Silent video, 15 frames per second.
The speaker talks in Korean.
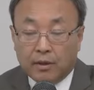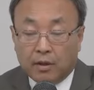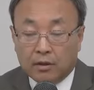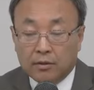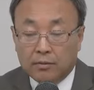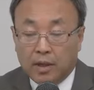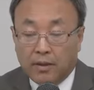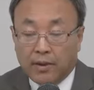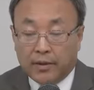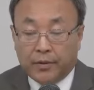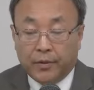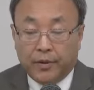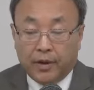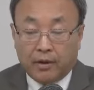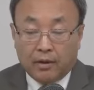거듭남의
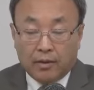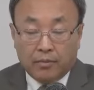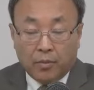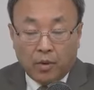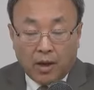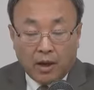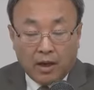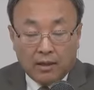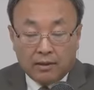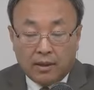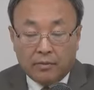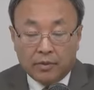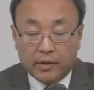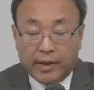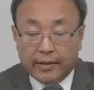교리를 뭐라
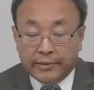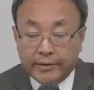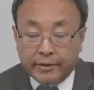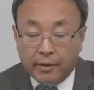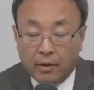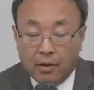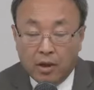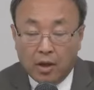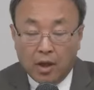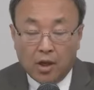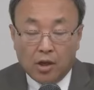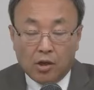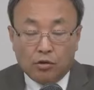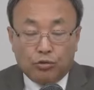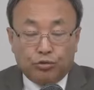그랬냐면 개혁성경
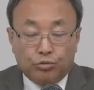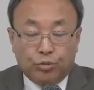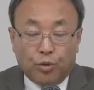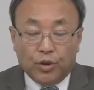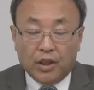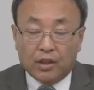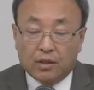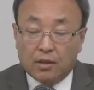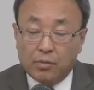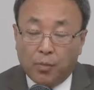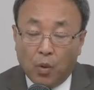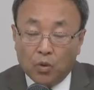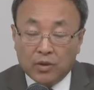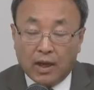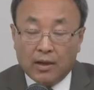후손이 그를
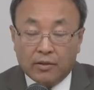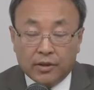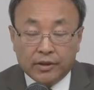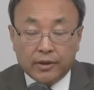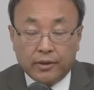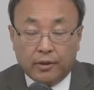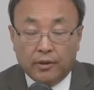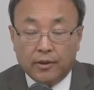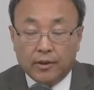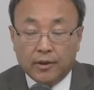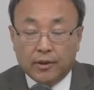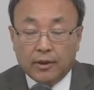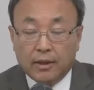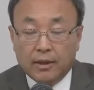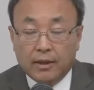봉사할 것이요
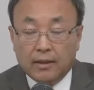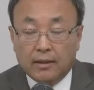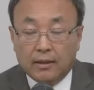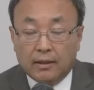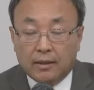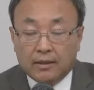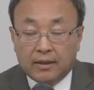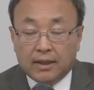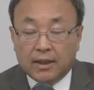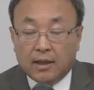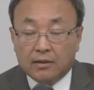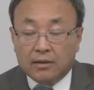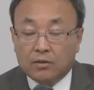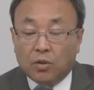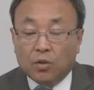C가
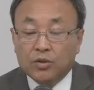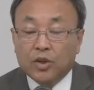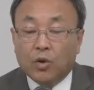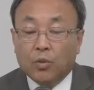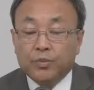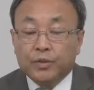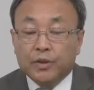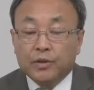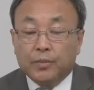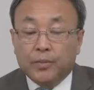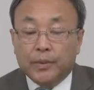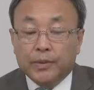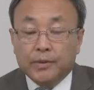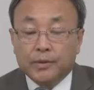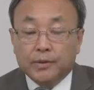통째로 없어져
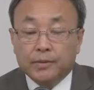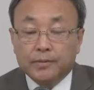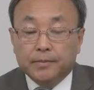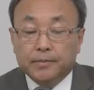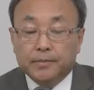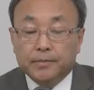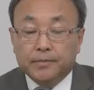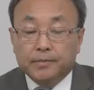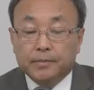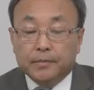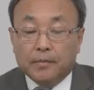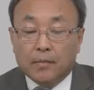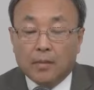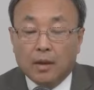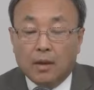버렸어
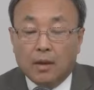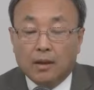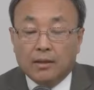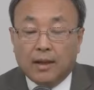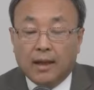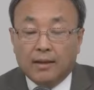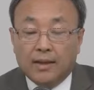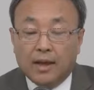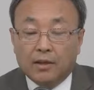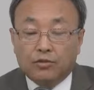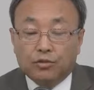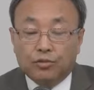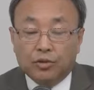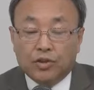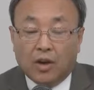대대의
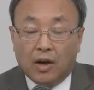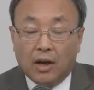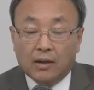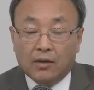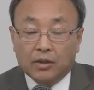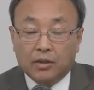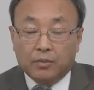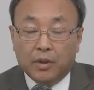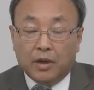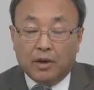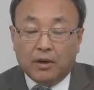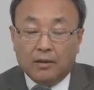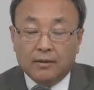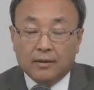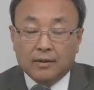주를 전할 것이며
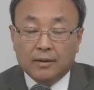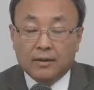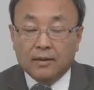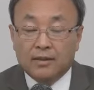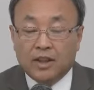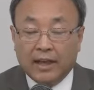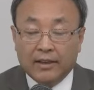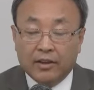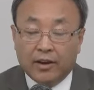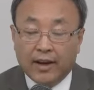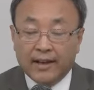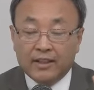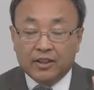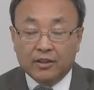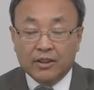그
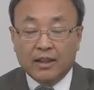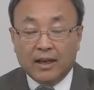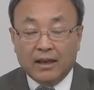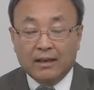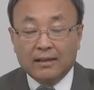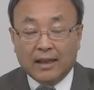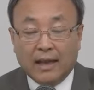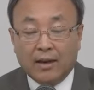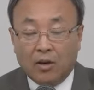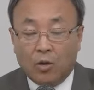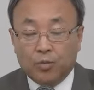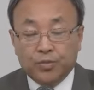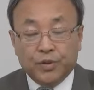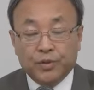제너레이션이라는 단어가